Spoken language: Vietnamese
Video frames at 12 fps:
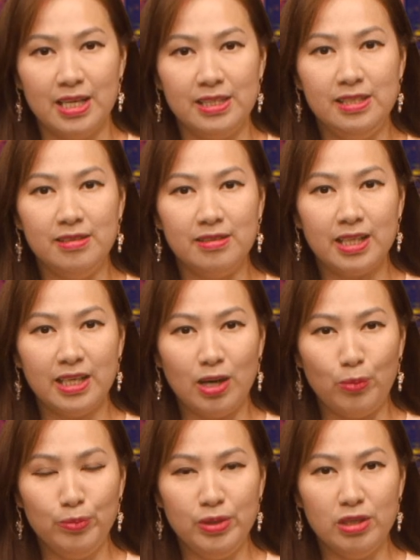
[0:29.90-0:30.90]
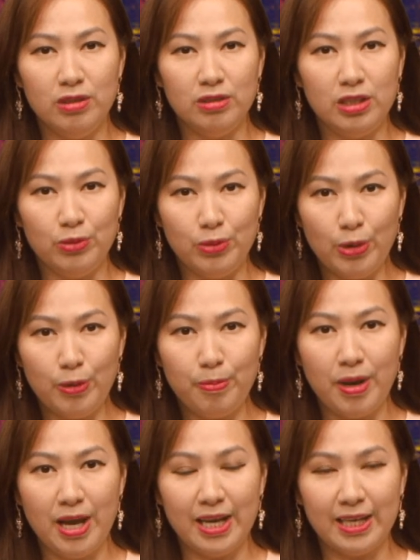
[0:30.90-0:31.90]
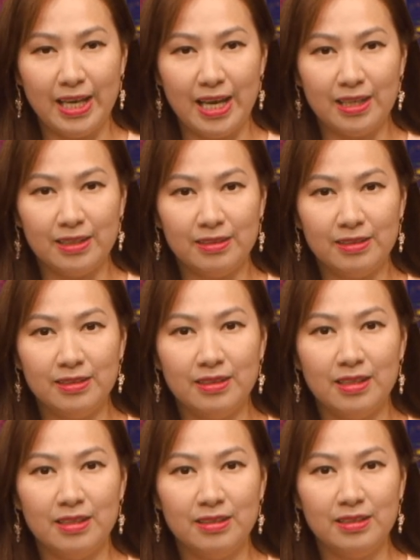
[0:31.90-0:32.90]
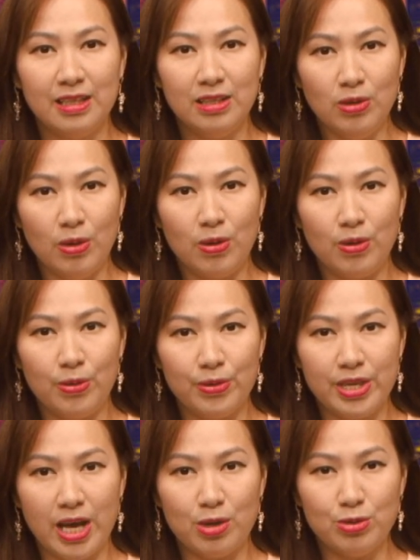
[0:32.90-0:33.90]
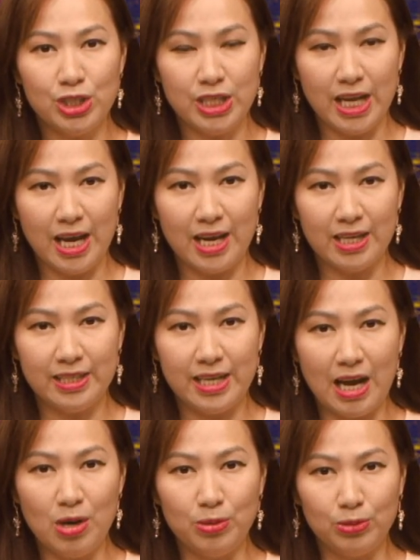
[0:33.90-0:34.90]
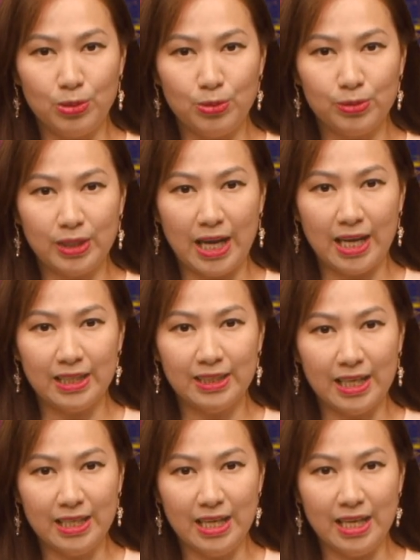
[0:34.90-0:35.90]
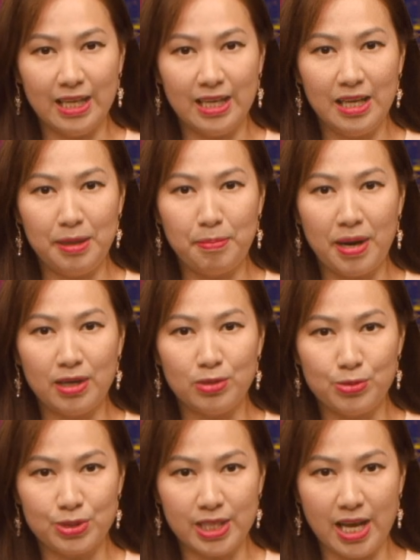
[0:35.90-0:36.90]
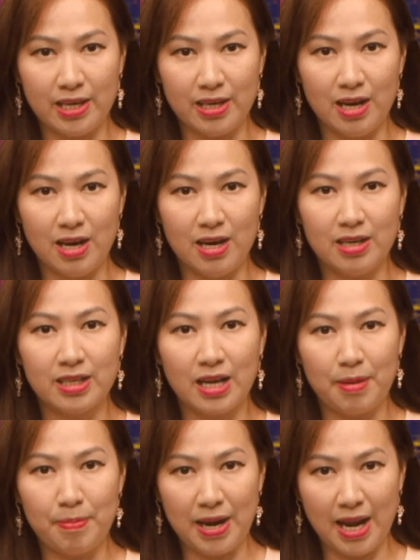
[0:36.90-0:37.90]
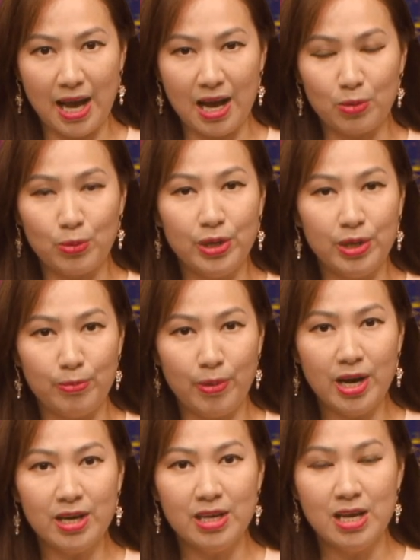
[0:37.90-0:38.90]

Giữa cái nóng như thiêu đốt, hàng ngàn tín đồ Hồi giáo Shiite đã hội tụ tại thánh địa Imam Hussein ở Karbala của Iraq